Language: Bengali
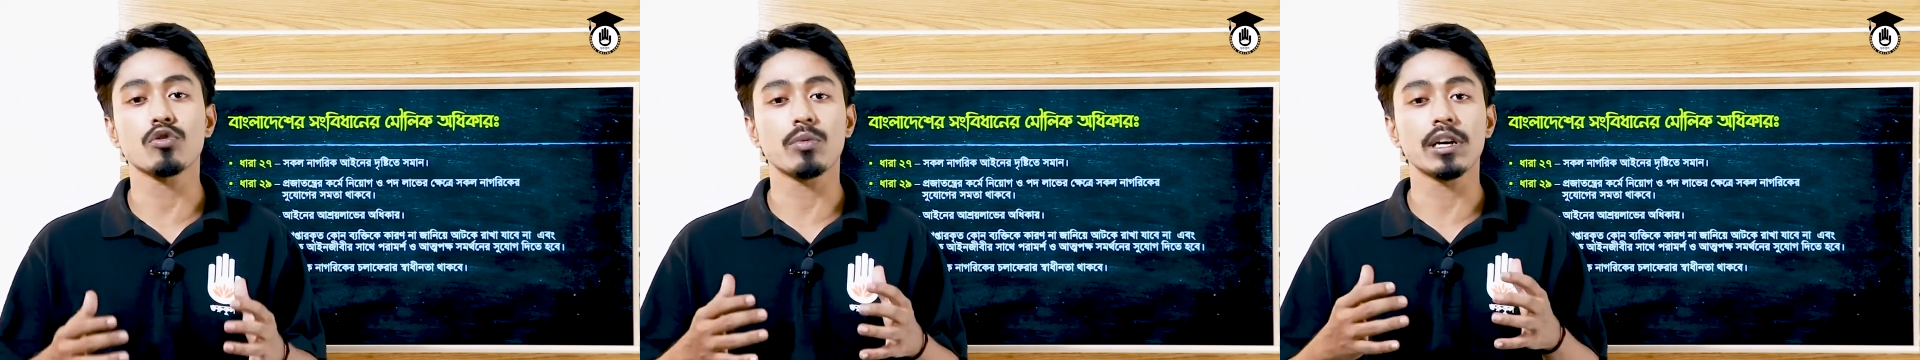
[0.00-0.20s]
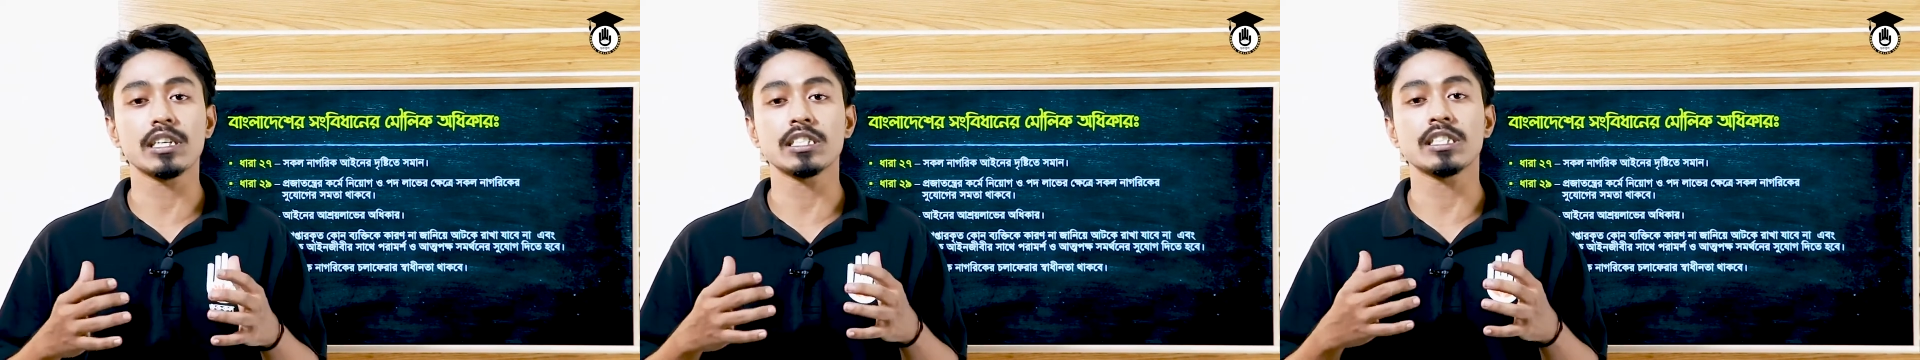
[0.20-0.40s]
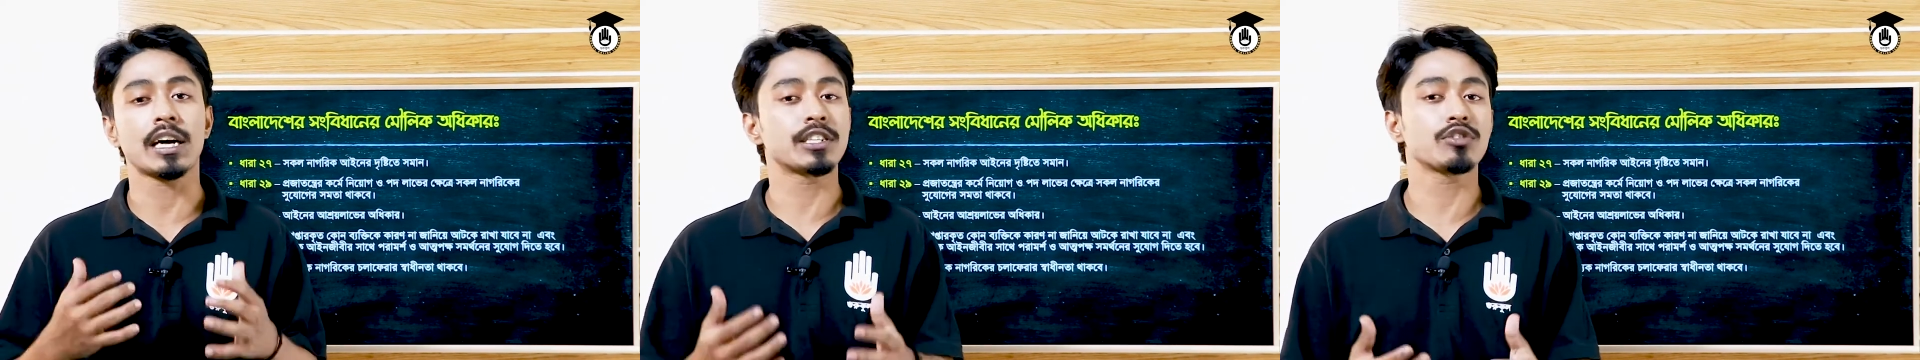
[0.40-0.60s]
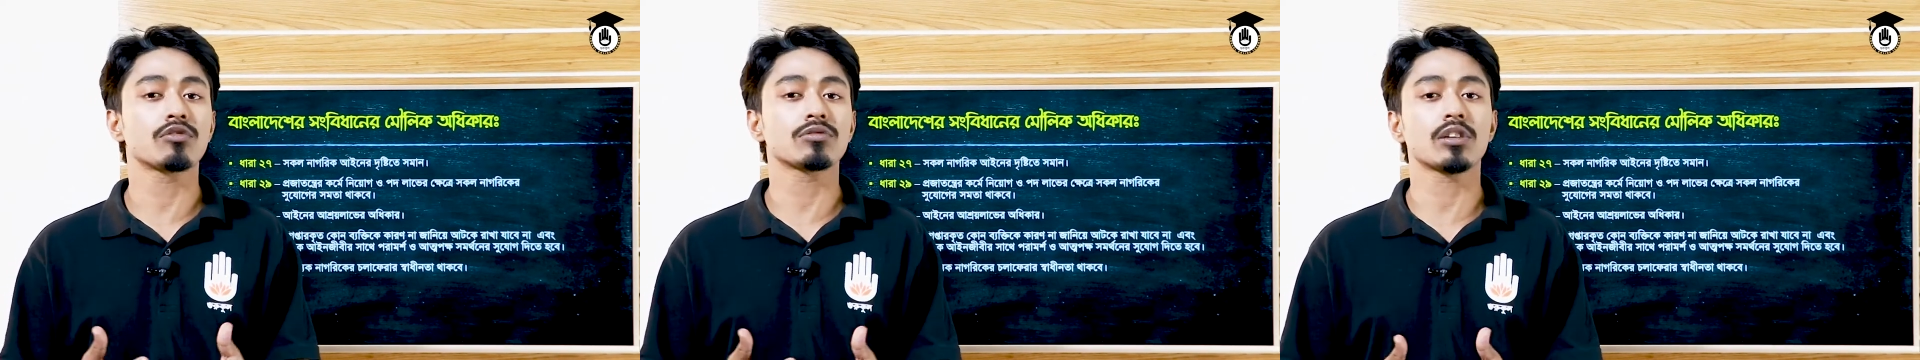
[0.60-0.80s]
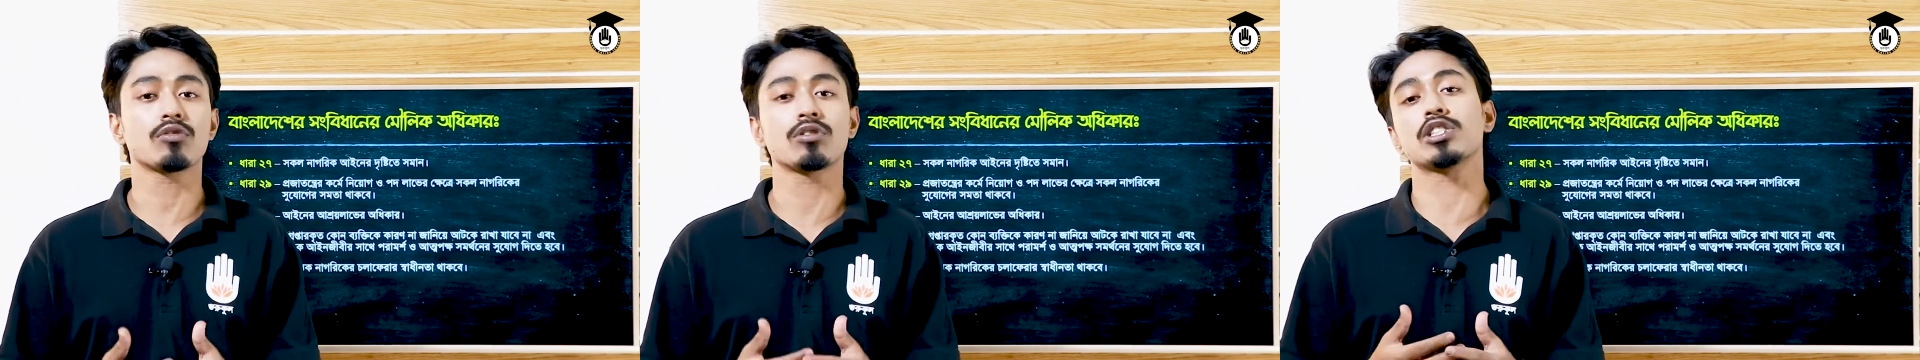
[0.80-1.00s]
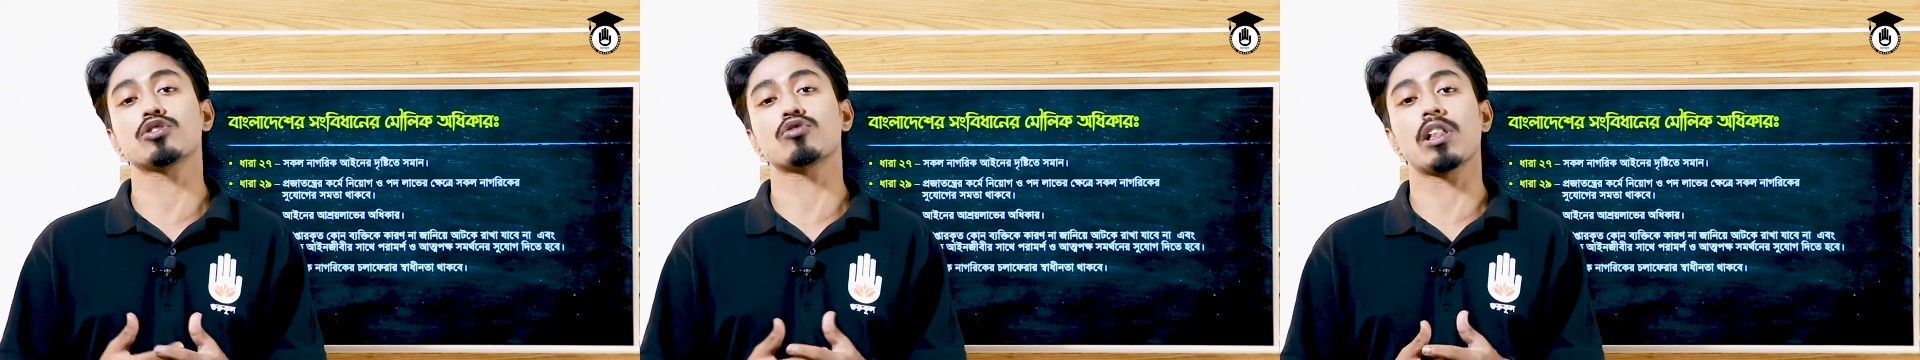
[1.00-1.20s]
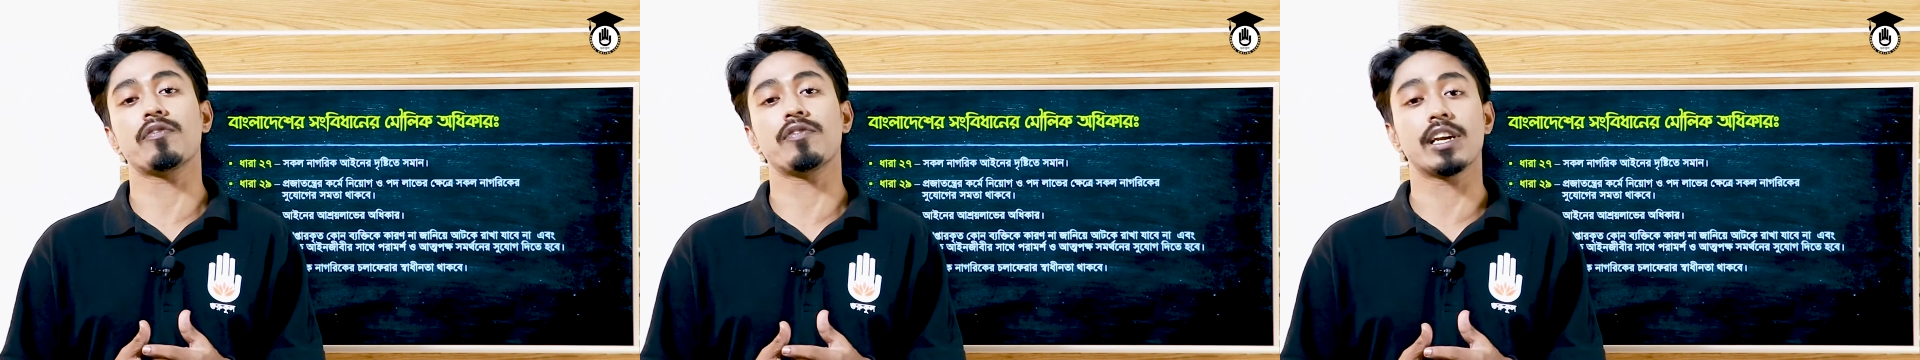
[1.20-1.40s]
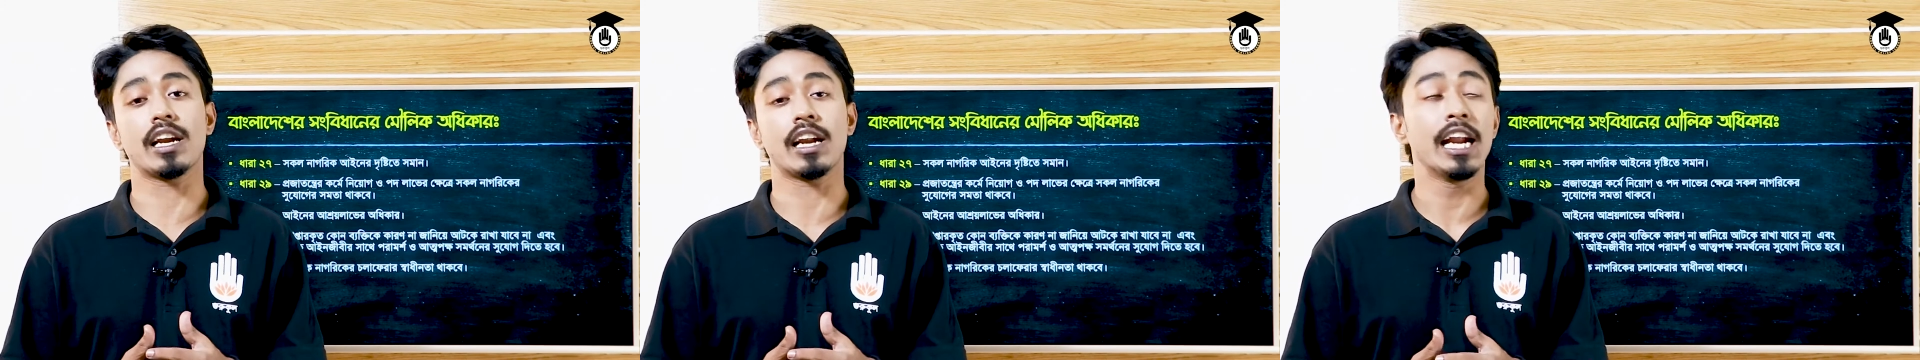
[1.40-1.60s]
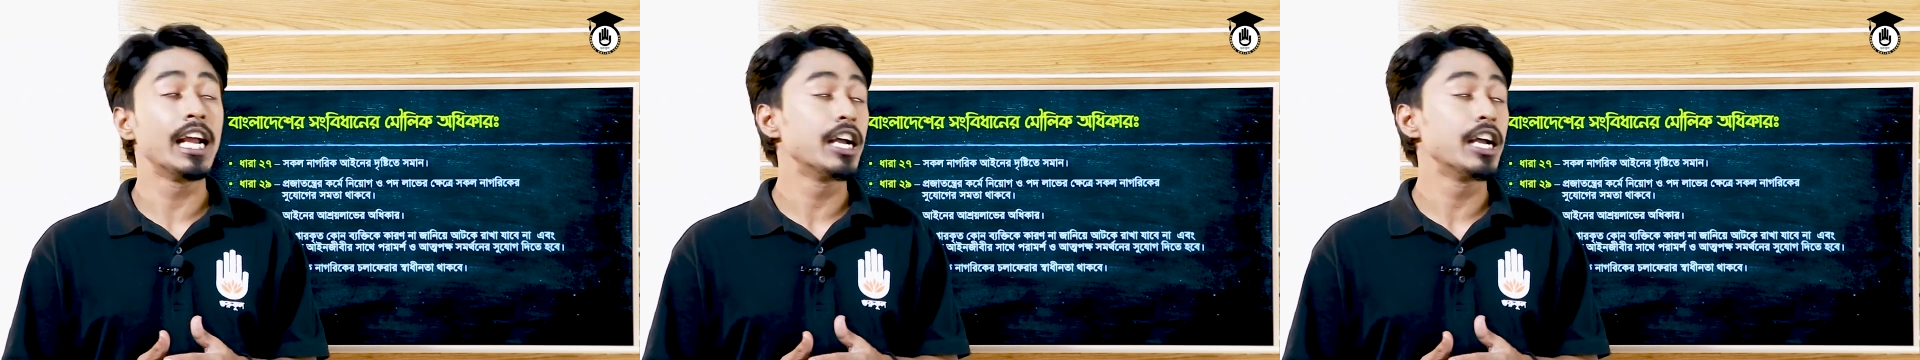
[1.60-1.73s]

তোমার একটি স্বাধীনতা রয়েছে চলাফেরার